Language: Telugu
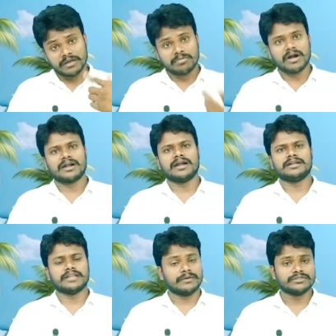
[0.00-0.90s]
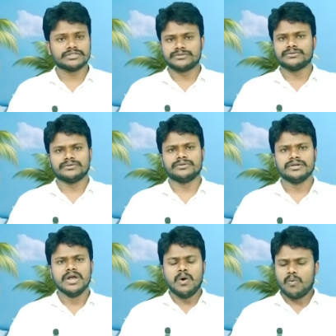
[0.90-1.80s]
ఫైర్ బ్రాండ్ లాంటి దైవజనుడు
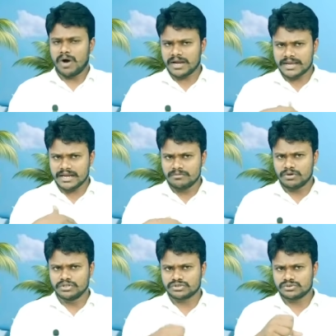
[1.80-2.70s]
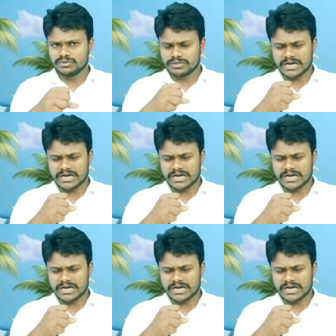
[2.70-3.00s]
వాక్యాన్ని బోధిస్తూ